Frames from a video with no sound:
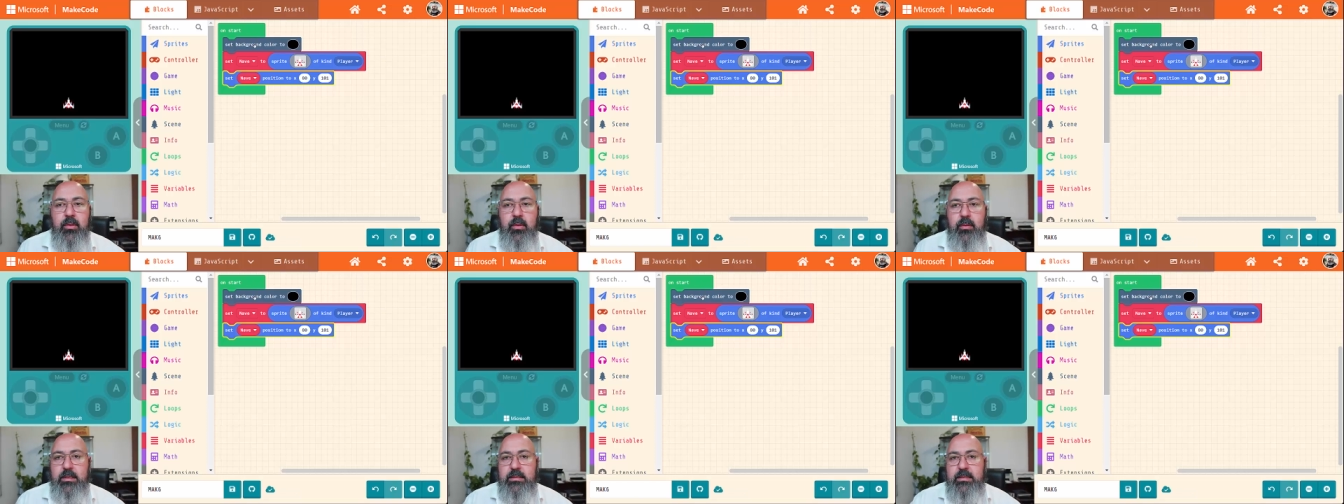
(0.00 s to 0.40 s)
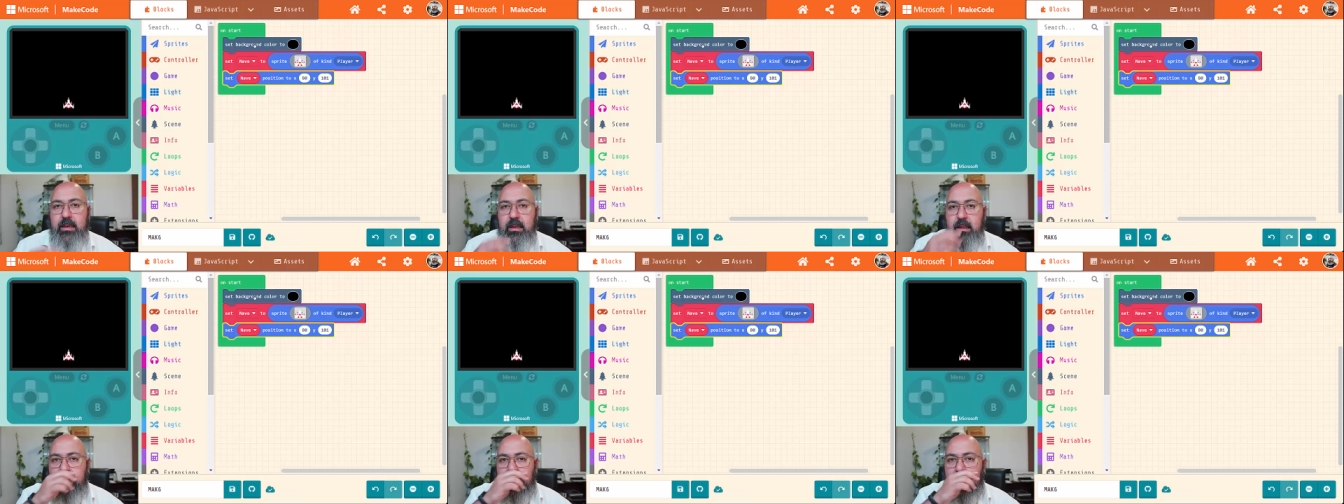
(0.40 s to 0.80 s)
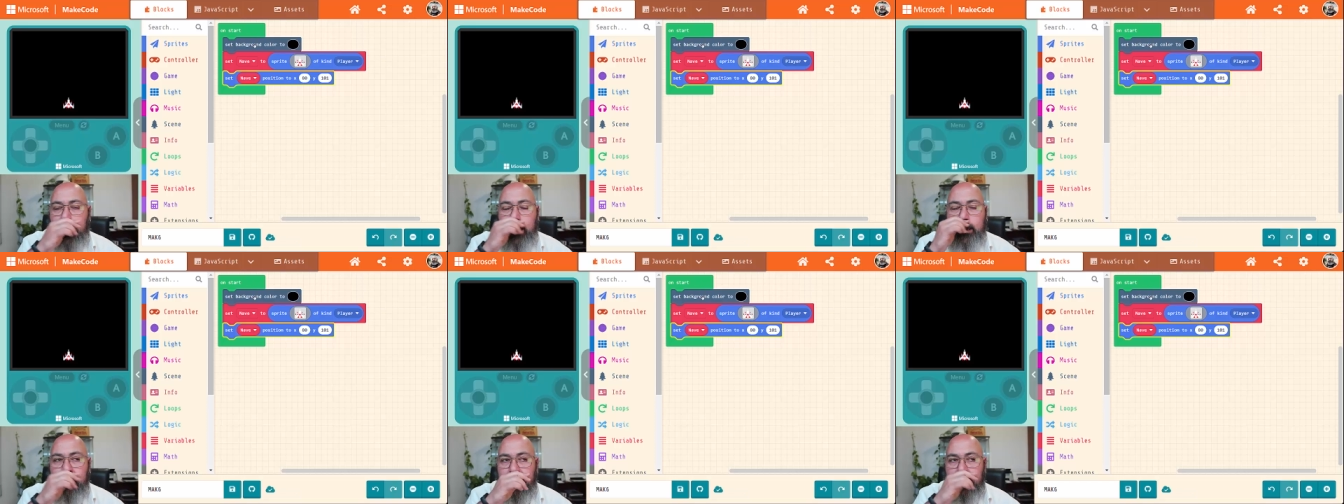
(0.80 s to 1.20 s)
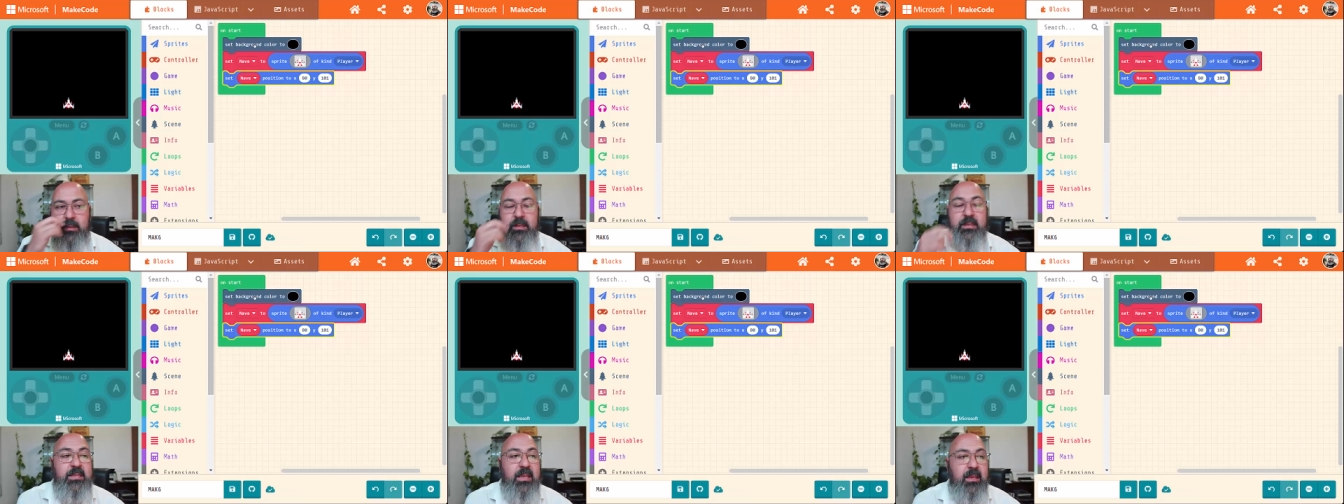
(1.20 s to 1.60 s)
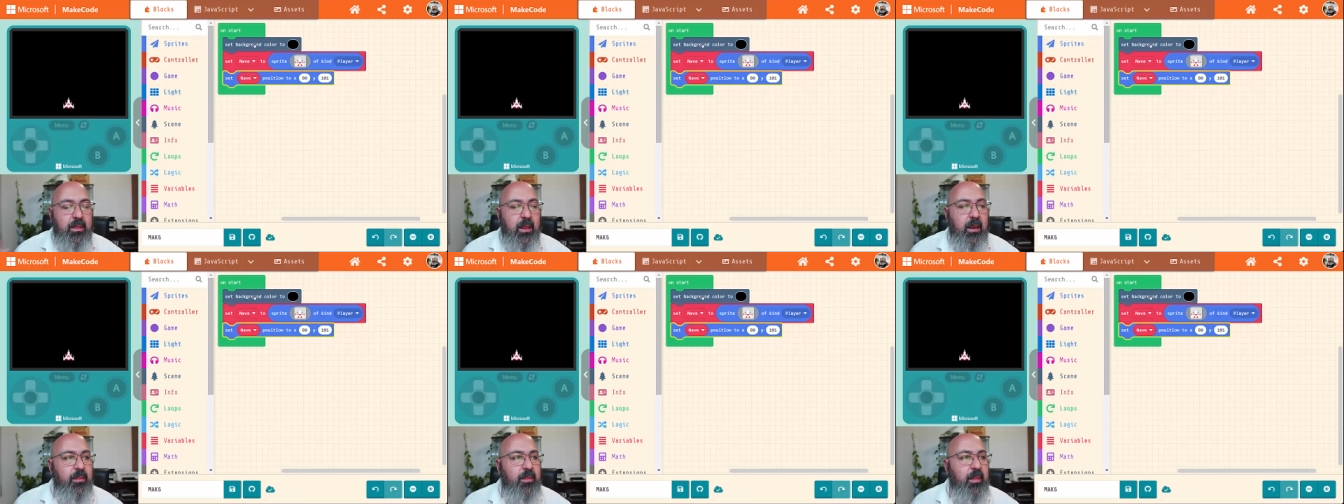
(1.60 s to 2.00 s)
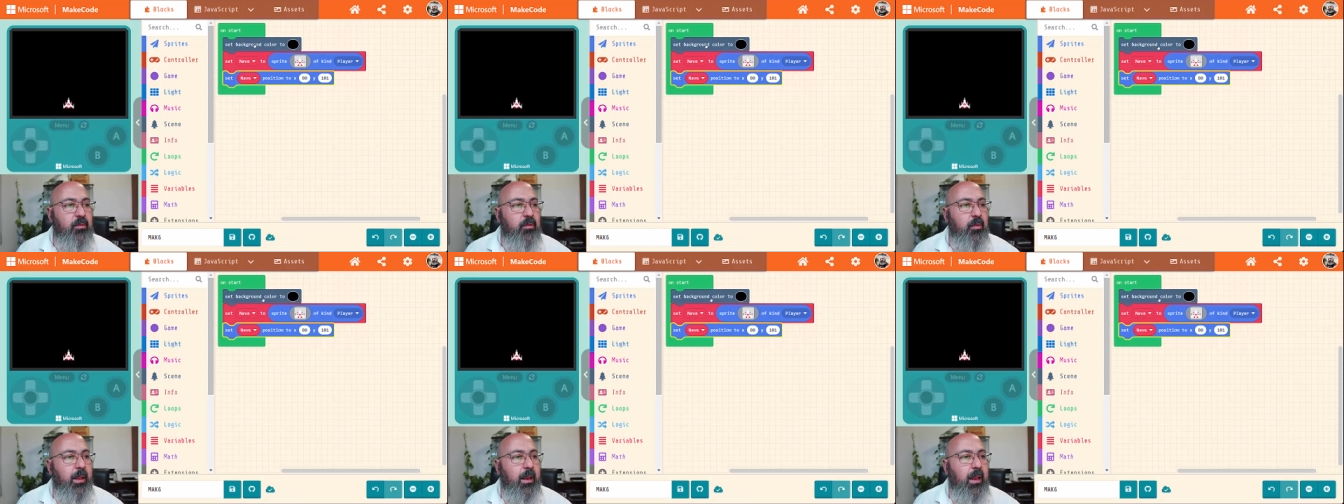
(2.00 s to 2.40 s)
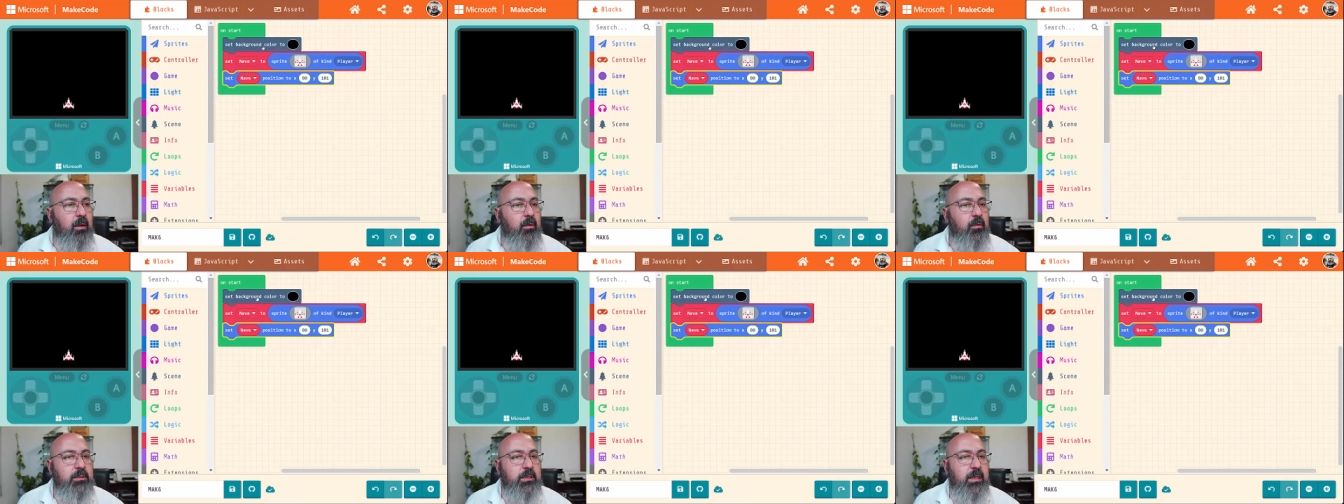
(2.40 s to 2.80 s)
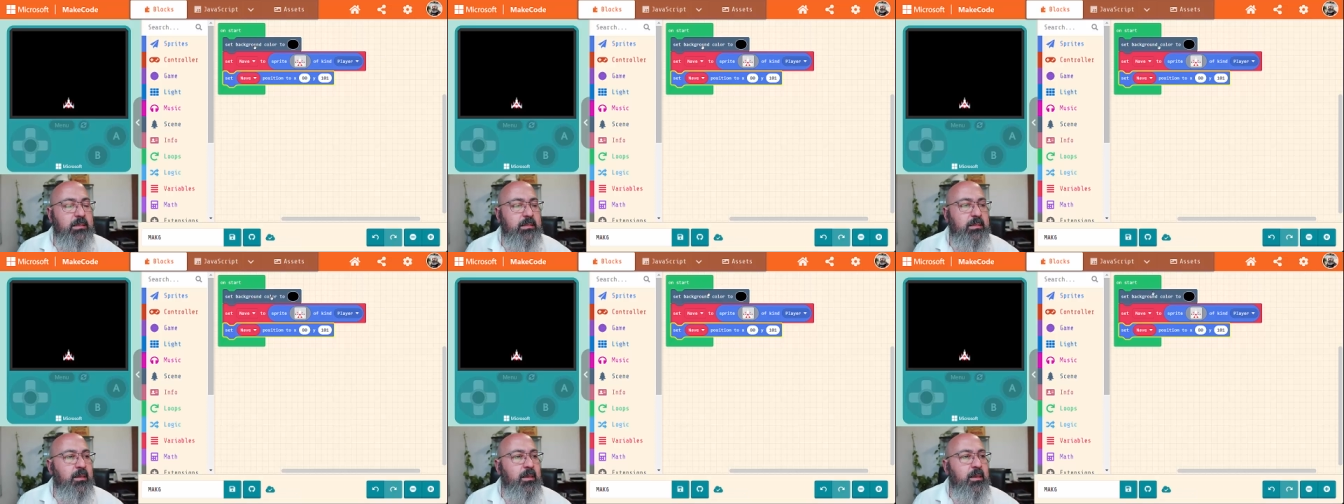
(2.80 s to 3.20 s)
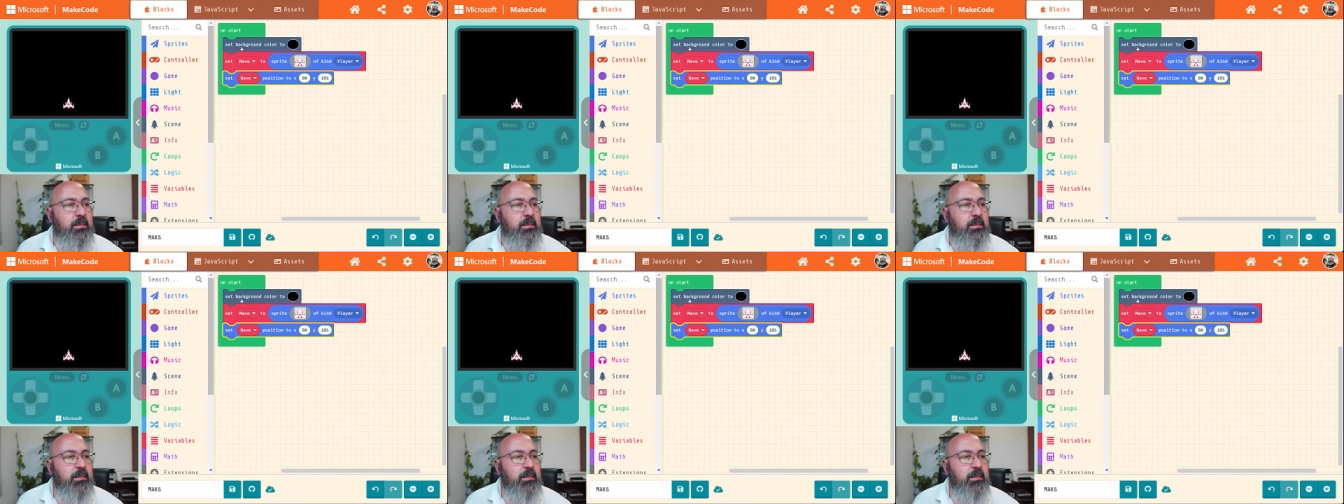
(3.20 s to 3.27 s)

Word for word: donde se, inicia, donde se inicializan todas las cosas,